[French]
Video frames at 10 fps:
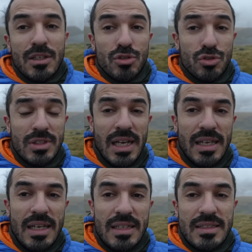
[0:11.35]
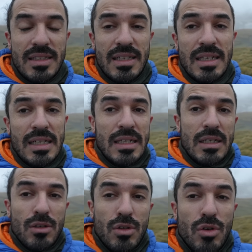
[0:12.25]
Juste derrière, c'est
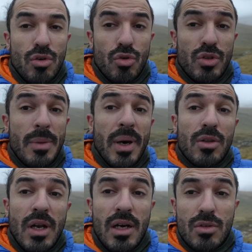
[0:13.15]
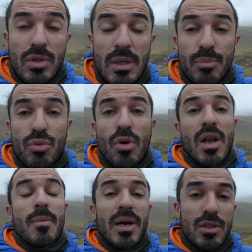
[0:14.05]
euh, le départ de la randonnée pour
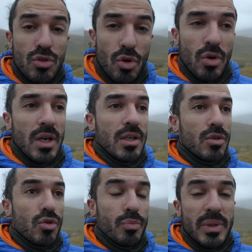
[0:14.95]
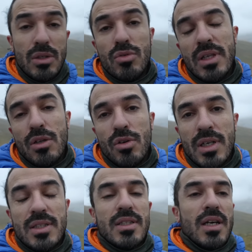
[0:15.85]
la brèche de Roland, le pic du Taillon,
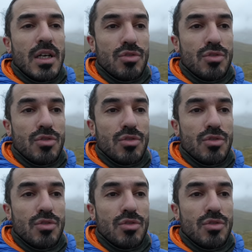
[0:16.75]
etc.